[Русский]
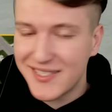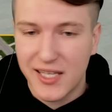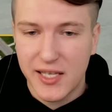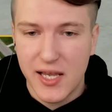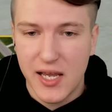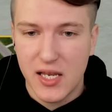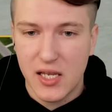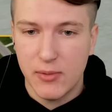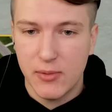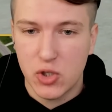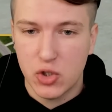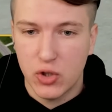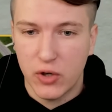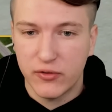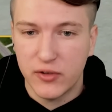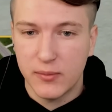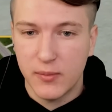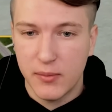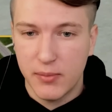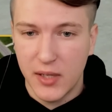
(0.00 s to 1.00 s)
расстояние между
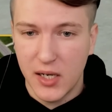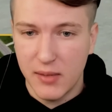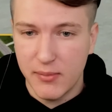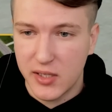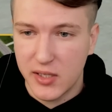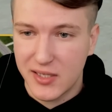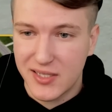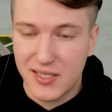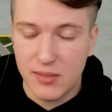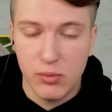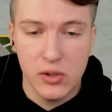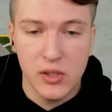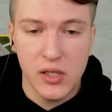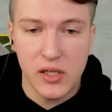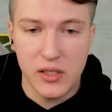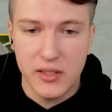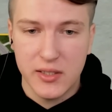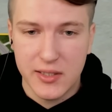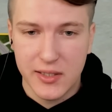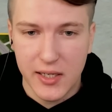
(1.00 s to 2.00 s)
автомобилями, не
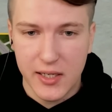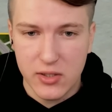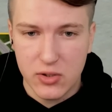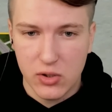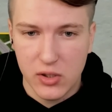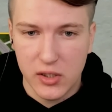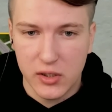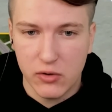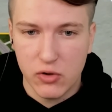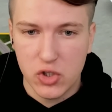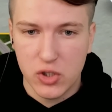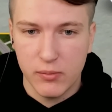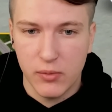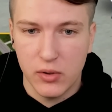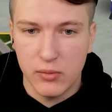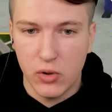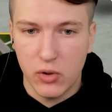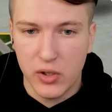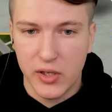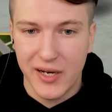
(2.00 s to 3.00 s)
соблюдал дистанцию для того,
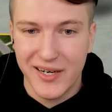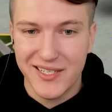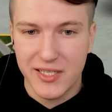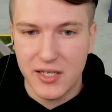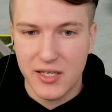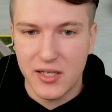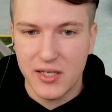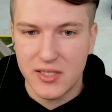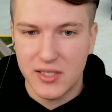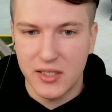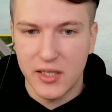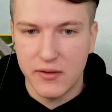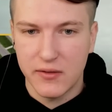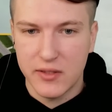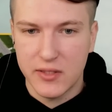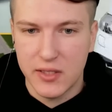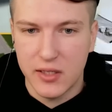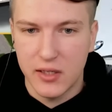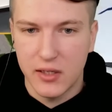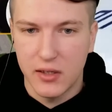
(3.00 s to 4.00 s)
чтобы он мог экстренно я...
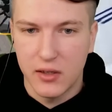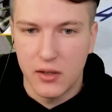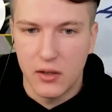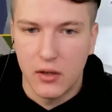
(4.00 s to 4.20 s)
остановиться.